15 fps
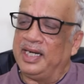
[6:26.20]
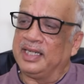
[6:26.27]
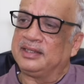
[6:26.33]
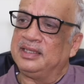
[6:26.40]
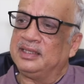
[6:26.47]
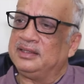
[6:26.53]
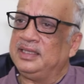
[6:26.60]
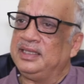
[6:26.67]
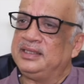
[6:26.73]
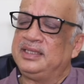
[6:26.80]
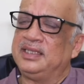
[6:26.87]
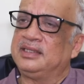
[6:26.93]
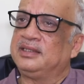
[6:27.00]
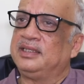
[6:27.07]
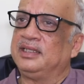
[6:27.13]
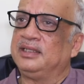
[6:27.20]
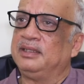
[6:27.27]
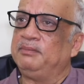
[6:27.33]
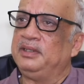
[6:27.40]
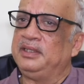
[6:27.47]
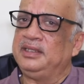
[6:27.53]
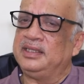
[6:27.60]
একটা দেশের থেকে
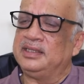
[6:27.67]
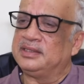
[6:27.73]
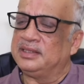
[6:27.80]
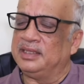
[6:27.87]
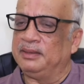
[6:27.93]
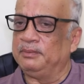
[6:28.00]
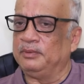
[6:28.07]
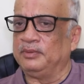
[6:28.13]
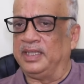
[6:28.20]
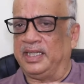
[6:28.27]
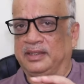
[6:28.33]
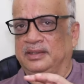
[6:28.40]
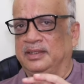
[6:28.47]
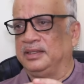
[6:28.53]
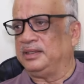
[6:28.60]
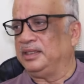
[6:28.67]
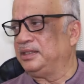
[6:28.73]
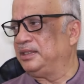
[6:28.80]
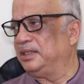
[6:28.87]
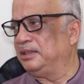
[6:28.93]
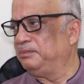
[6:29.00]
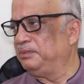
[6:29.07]
বেরিয়েছে এবং একটা
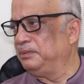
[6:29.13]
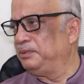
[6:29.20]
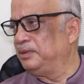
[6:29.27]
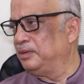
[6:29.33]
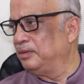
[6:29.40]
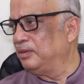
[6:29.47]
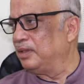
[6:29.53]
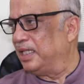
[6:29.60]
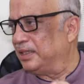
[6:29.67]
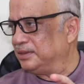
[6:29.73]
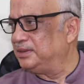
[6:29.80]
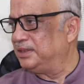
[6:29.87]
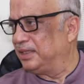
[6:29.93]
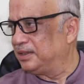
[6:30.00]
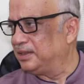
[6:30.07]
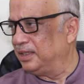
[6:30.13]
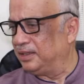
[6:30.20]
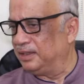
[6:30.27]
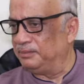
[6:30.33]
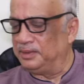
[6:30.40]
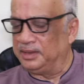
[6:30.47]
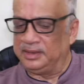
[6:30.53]
দেশের বিভিন্ন রাজ্যের
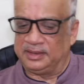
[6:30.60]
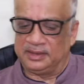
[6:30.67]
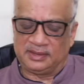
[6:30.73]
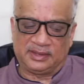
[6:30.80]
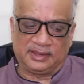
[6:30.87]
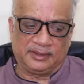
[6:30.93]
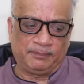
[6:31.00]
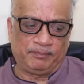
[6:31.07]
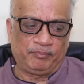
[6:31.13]
থেকে বেরিয়েছে